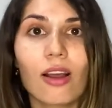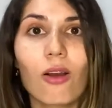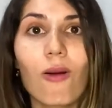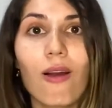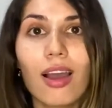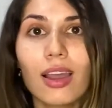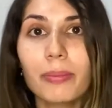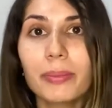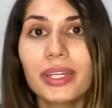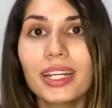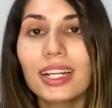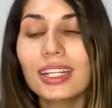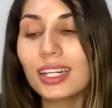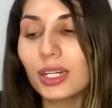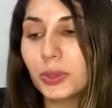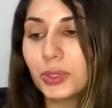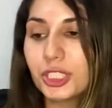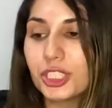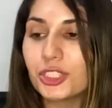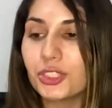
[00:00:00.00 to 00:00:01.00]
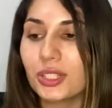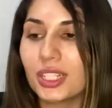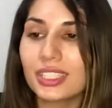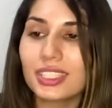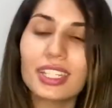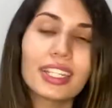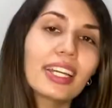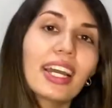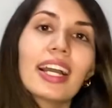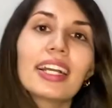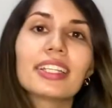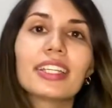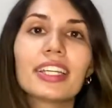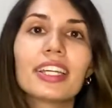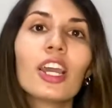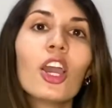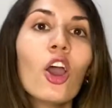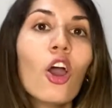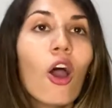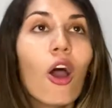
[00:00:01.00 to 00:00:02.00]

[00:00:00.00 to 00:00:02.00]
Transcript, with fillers: o ay, mira el cauchito que tienes allí,